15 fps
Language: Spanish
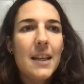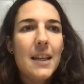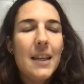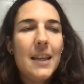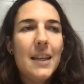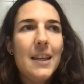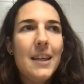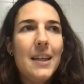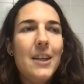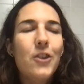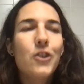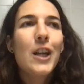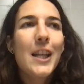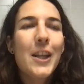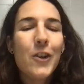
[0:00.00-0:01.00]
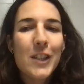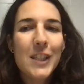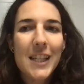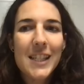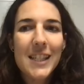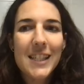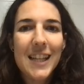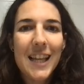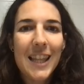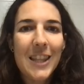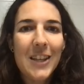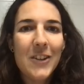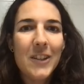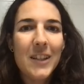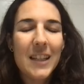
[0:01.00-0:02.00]
y, yo salí con esa
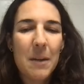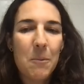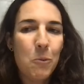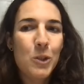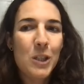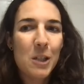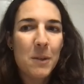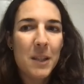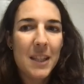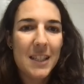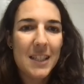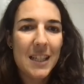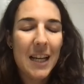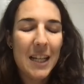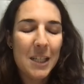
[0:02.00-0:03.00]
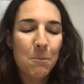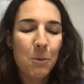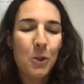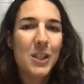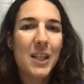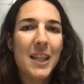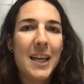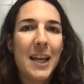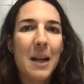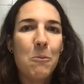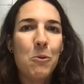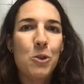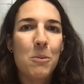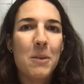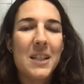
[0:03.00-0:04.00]
sensación, que muchas veces sales, pero ese día era
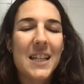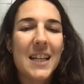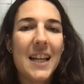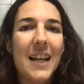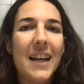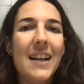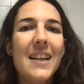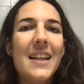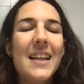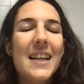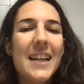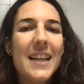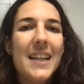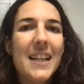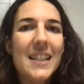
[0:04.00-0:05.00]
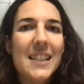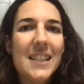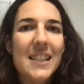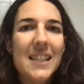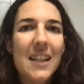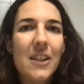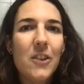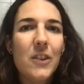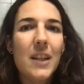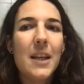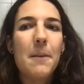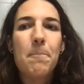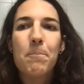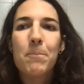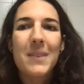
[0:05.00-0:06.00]
mucho más clara, y era esa sensación
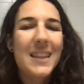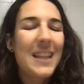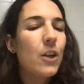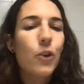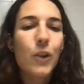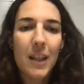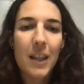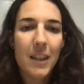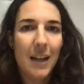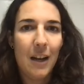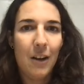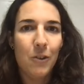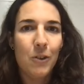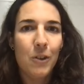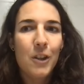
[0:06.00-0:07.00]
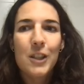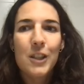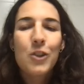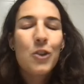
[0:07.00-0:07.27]
de tengo que hacer algo. Esto